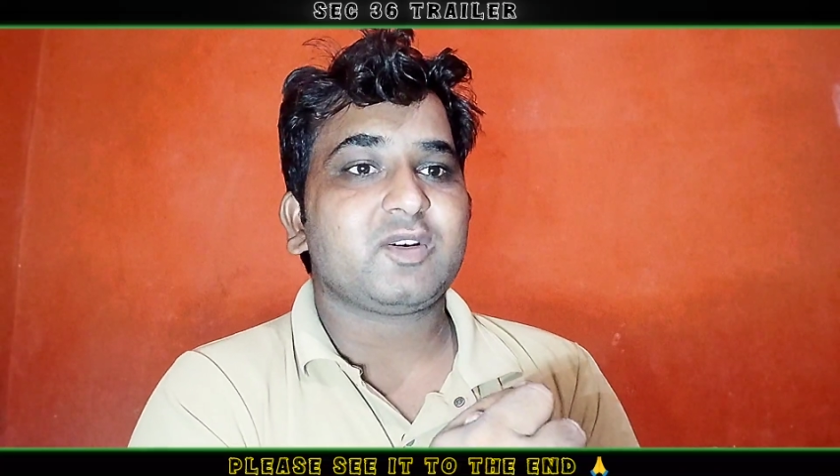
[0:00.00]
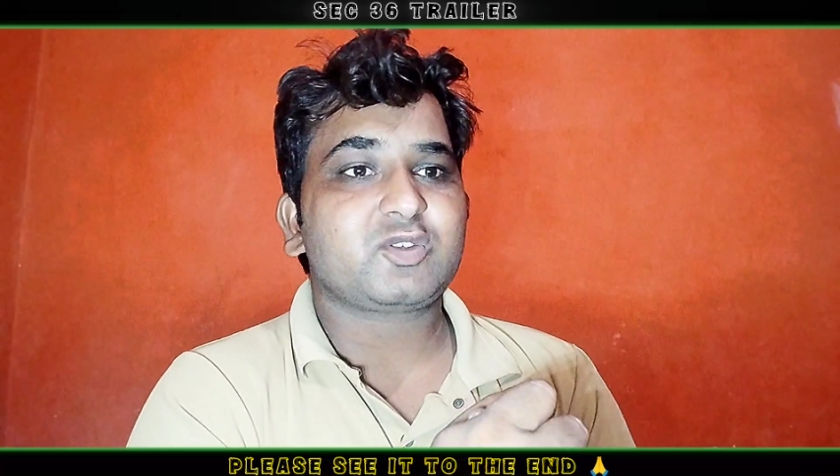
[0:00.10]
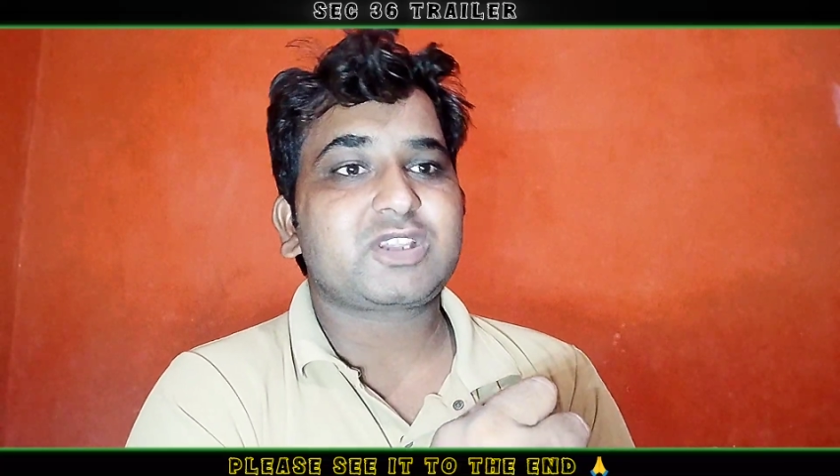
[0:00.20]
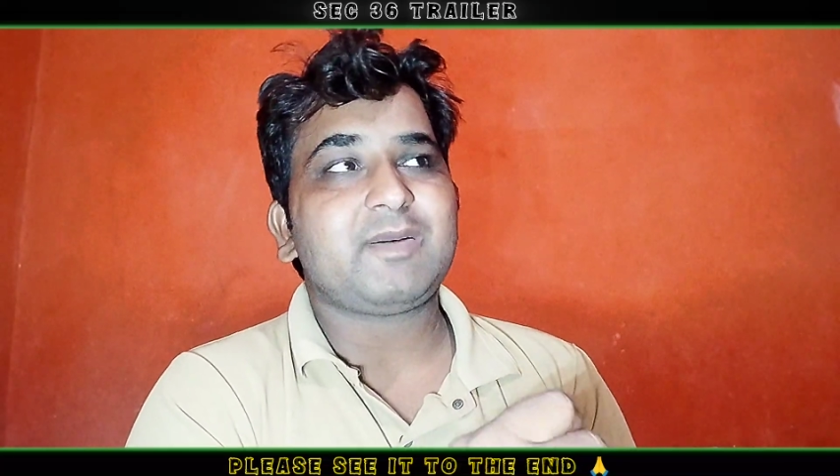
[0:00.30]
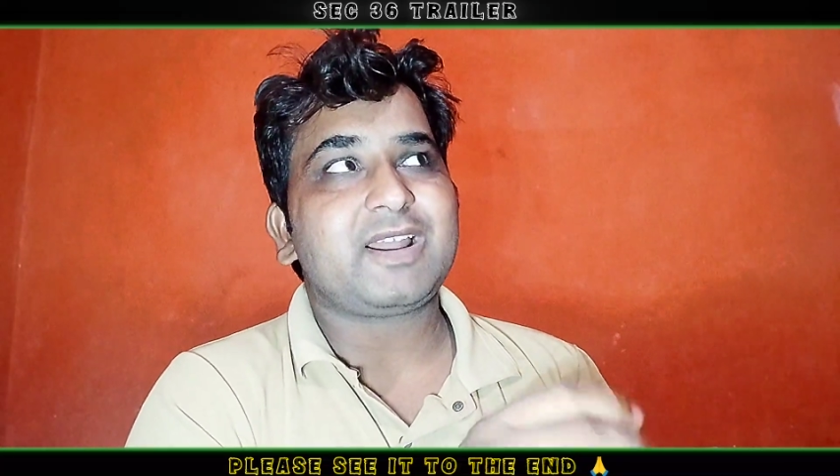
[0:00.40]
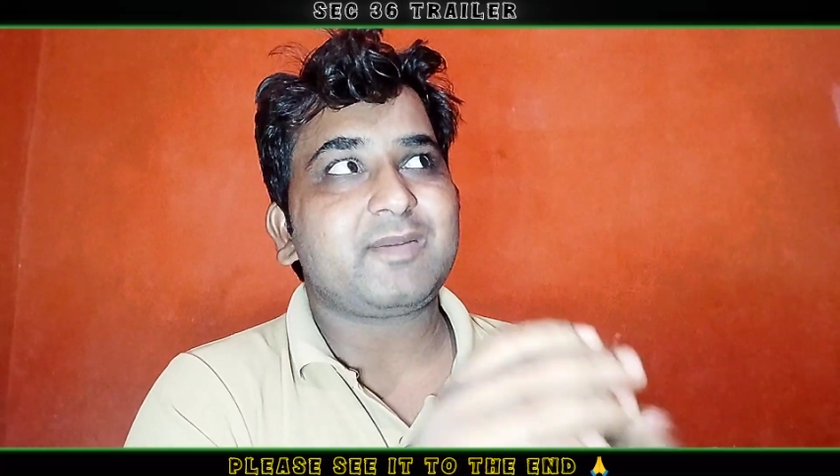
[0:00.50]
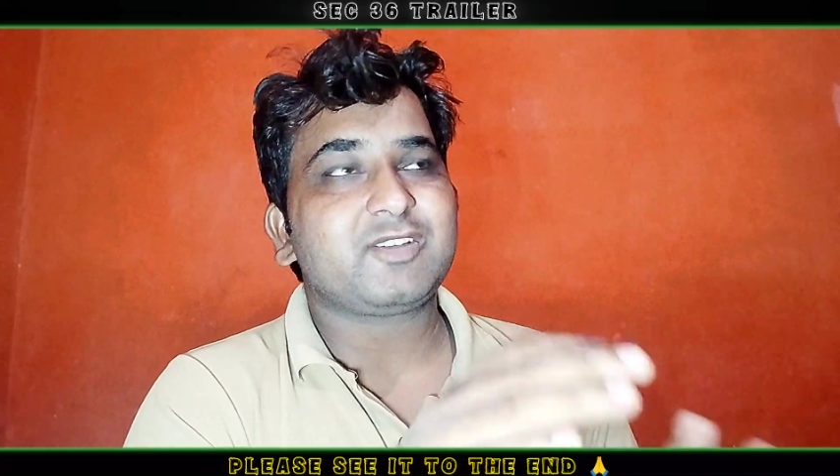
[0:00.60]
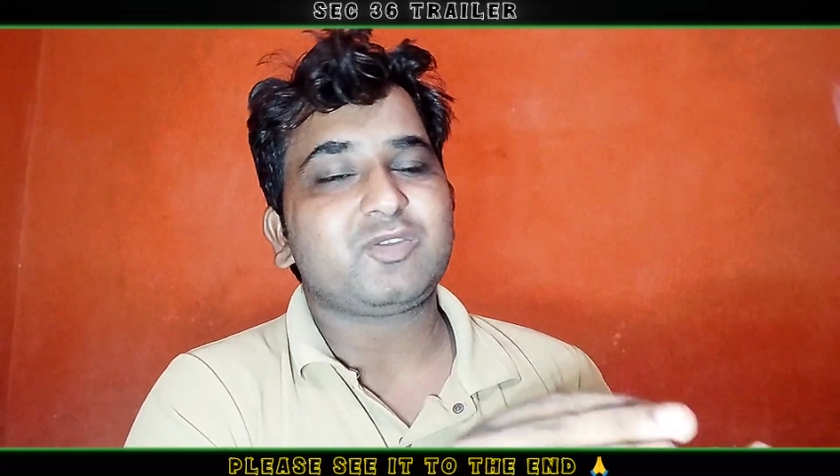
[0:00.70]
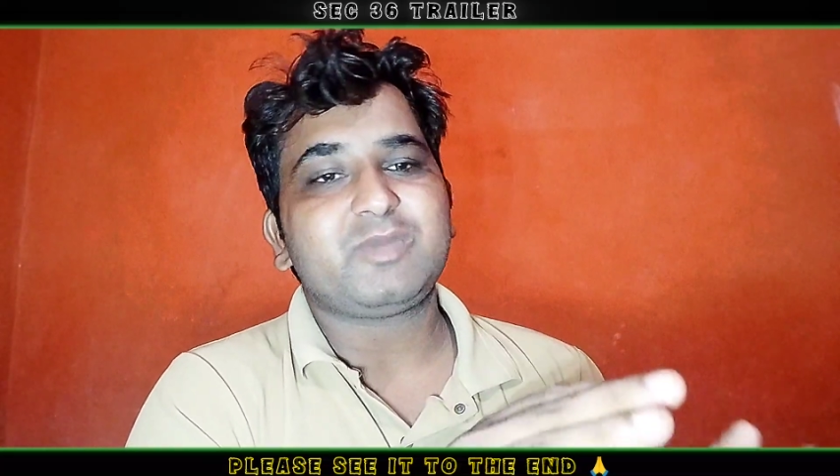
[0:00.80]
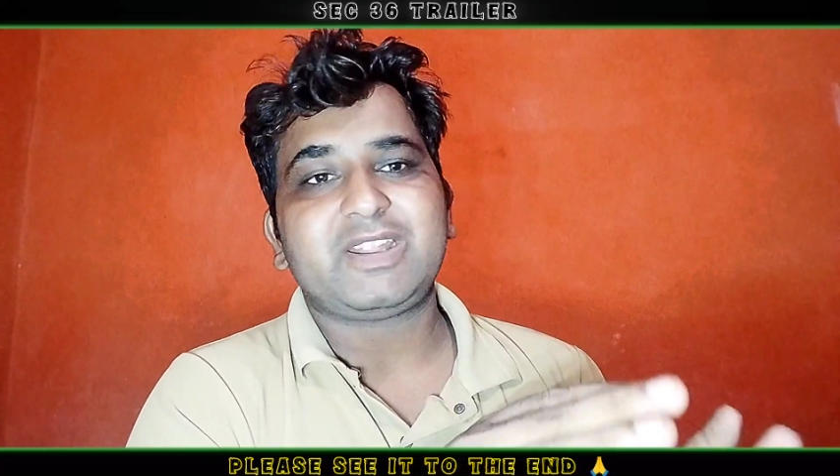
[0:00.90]
उसके बारे
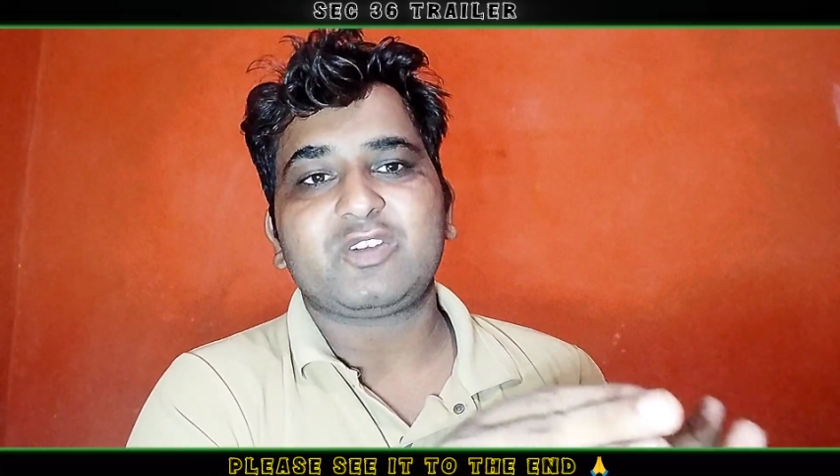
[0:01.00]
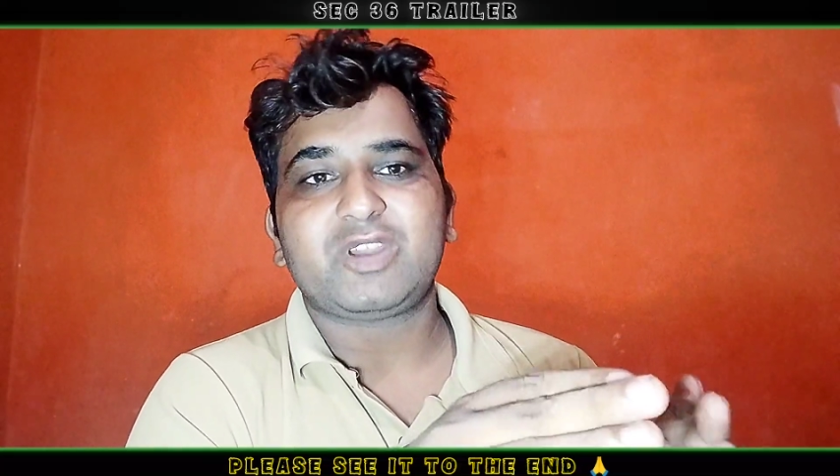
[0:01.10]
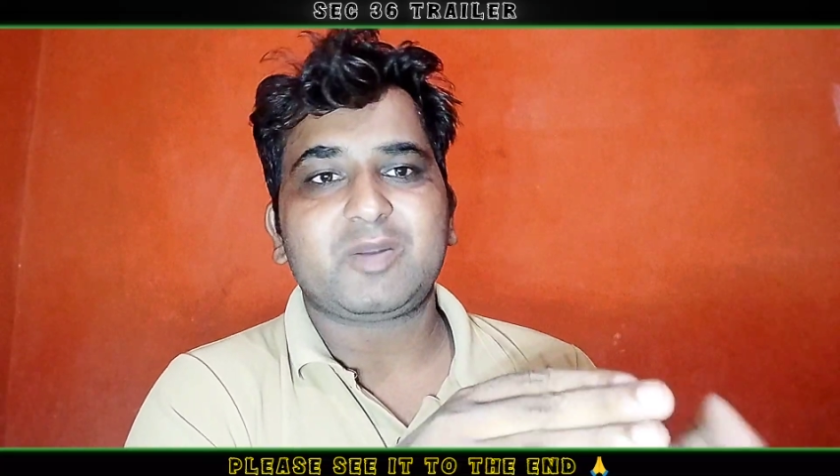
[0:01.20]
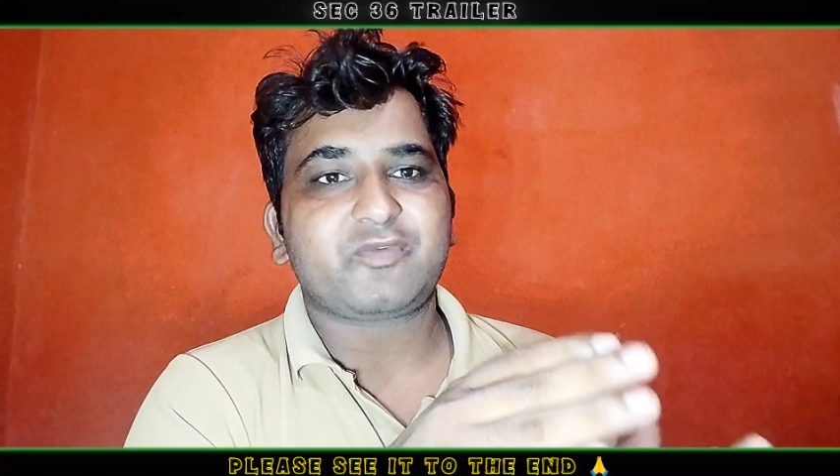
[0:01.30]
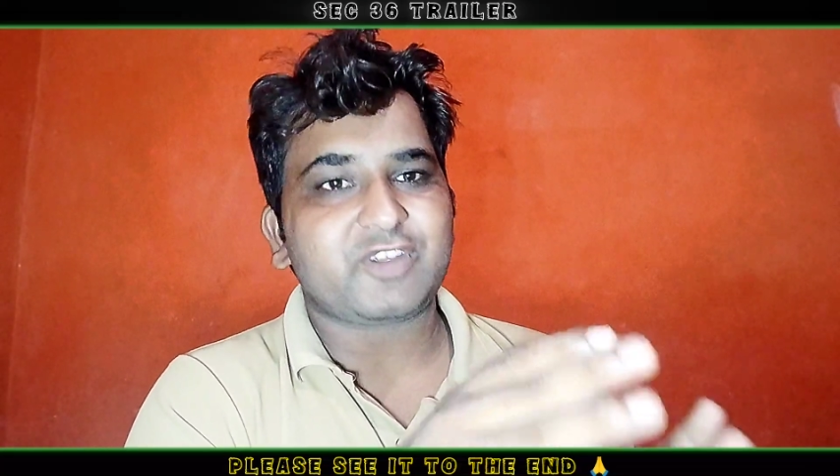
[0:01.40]
में तो मैं देखो यार